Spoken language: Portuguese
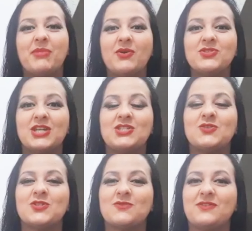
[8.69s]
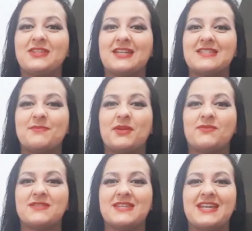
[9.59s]
Bom, gente, hoje eu vim trazer
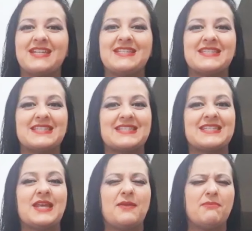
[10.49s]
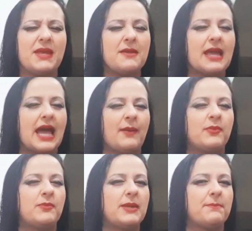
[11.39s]
pra vocês, bem
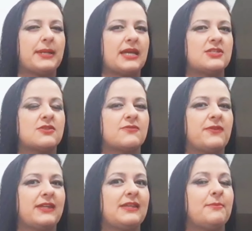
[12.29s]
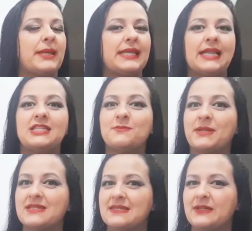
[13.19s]
rápido, bem prático e feito em panela
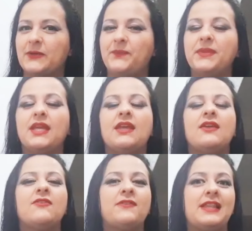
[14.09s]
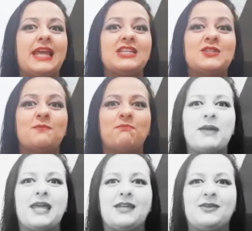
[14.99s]
de pressão. Filé de
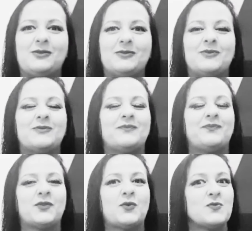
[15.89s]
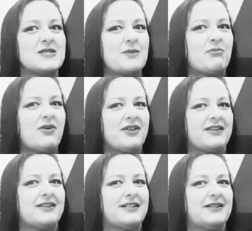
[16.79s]
peito com
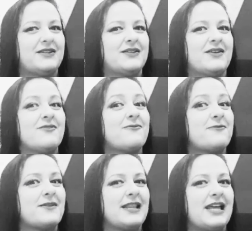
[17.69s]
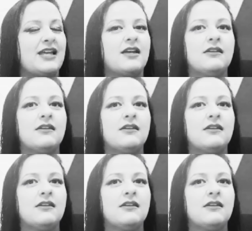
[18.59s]
cebola. Filé de frango. Filé...